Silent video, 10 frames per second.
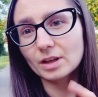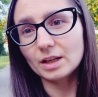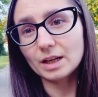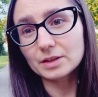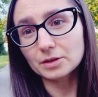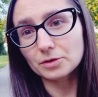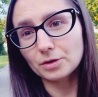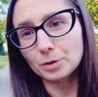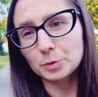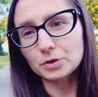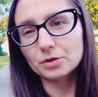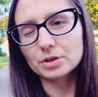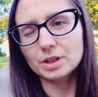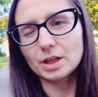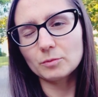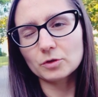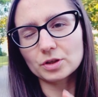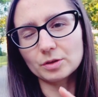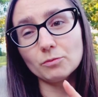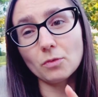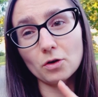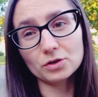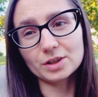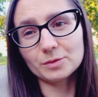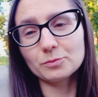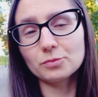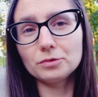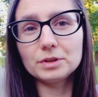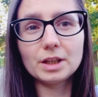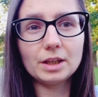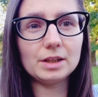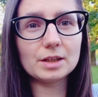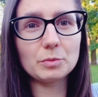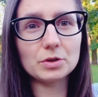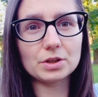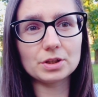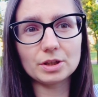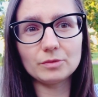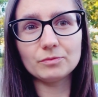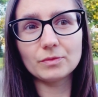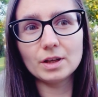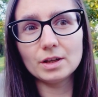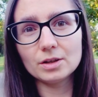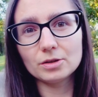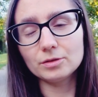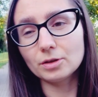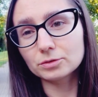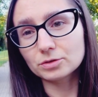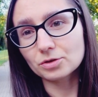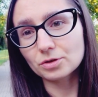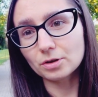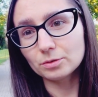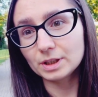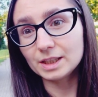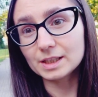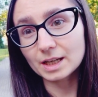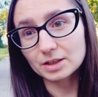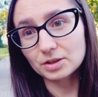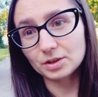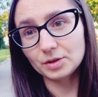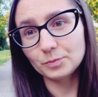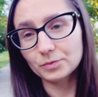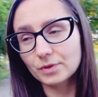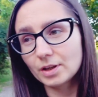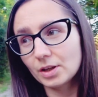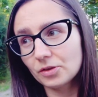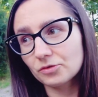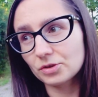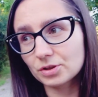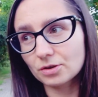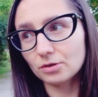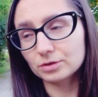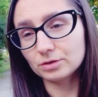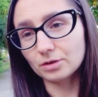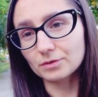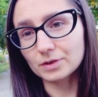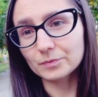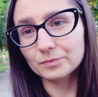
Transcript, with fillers: Eliasek trochę podrośnie i ja może, może pójdę i zapiszę się do autoszkoły i zacznę wszystko od nowa.